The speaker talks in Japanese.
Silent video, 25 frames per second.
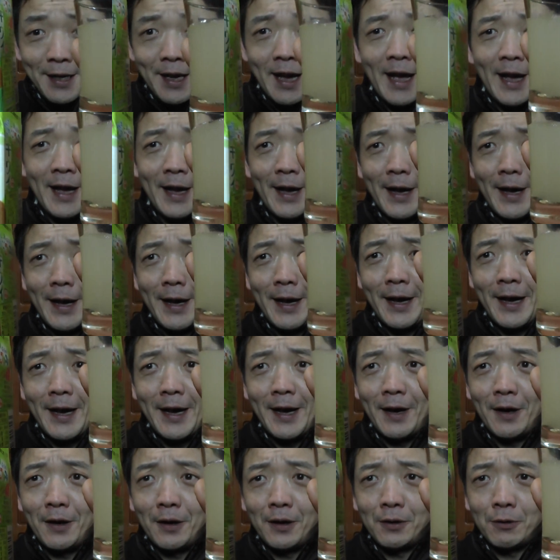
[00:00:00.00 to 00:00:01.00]

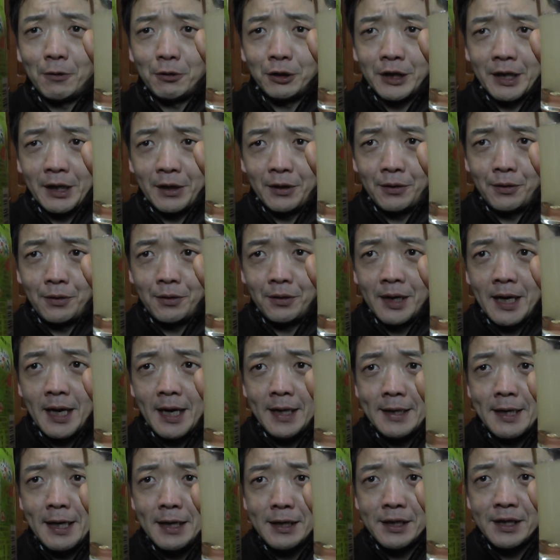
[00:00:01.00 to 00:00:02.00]
えー、こちらの方が
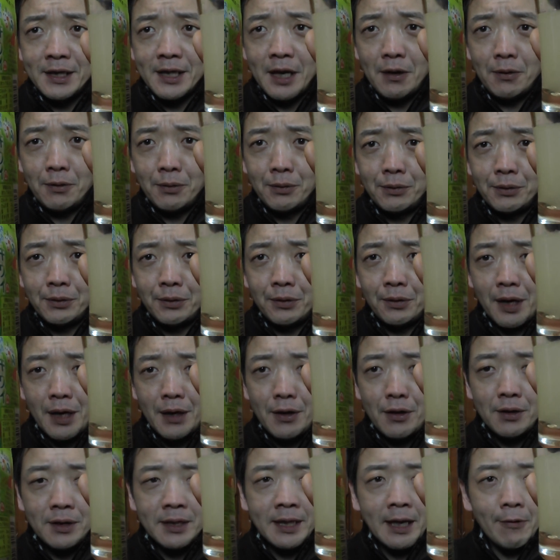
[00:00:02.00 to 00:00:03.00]
なっちゃんフルコレ
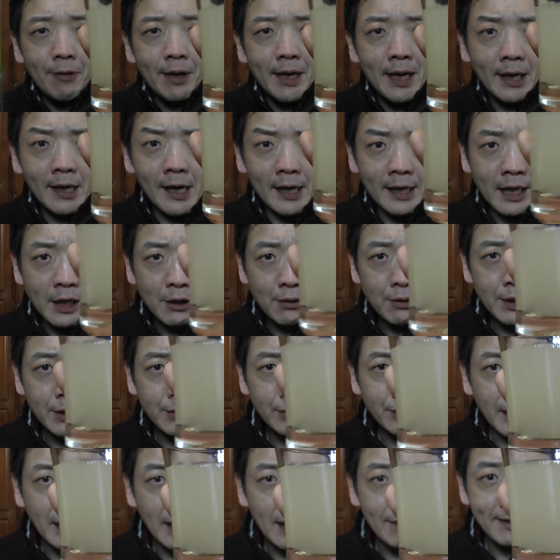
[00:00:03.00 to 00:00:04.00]
の爽やかキュウリ
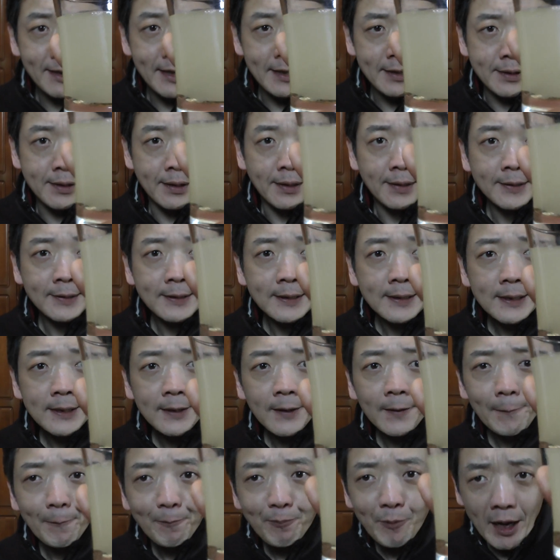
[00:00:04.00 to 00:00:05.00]
の中身です。
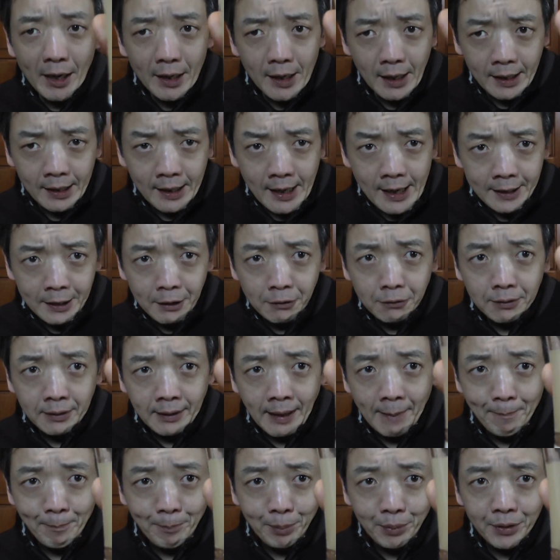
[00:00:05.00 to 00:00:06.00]
なんか果肉
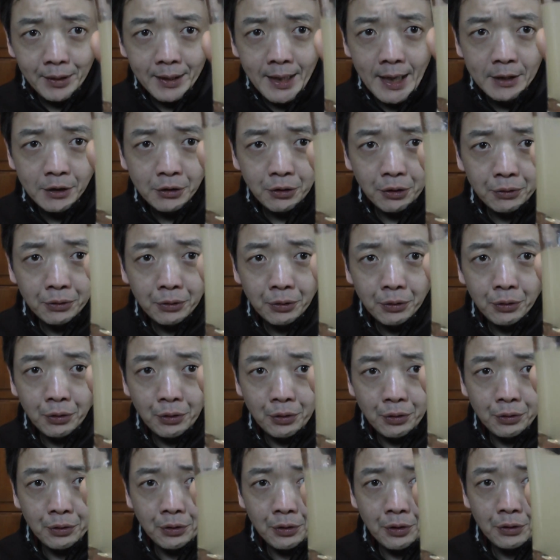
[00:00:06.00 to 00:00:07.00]
たっぷりでちょっと
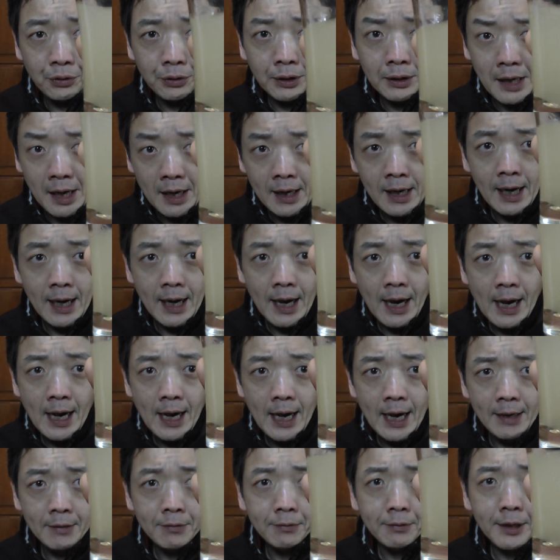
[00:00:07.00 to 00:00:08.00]
ドロドロ感
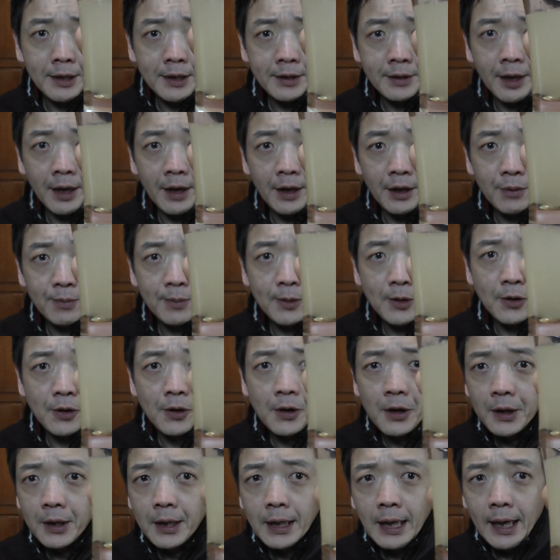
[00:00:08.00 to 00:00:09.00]
があるんですけれども、
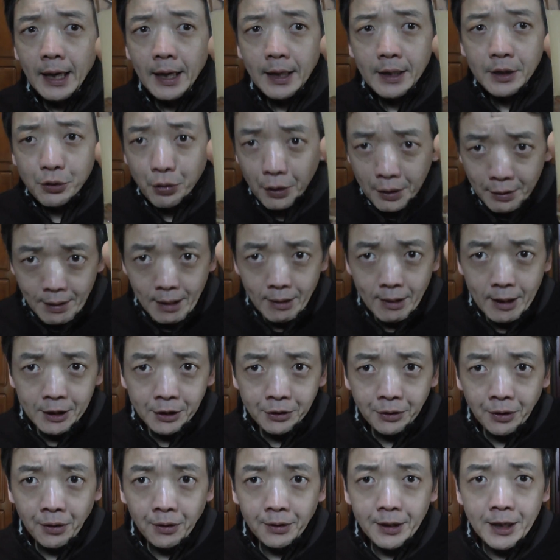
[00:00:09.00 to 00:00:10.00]
それではお
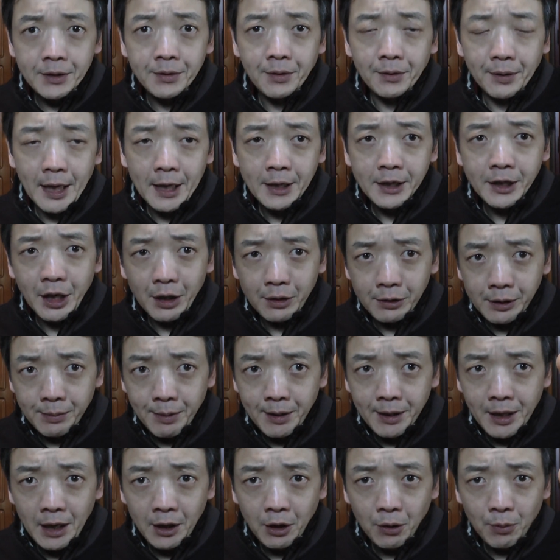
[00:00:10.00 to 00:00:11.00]
味の方ですよね、チェックして
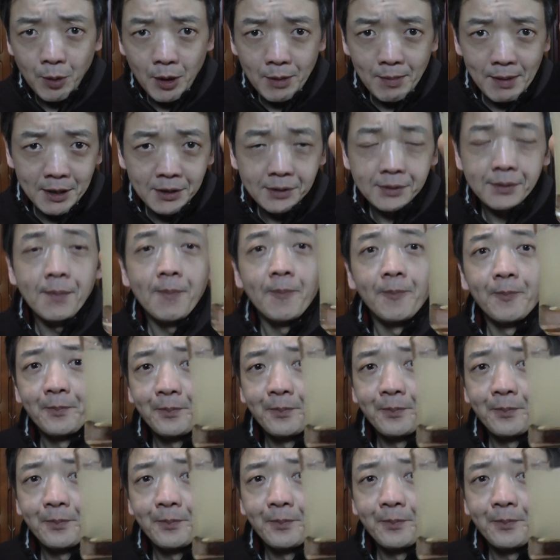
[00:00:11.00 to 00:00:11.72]
みたいと思います。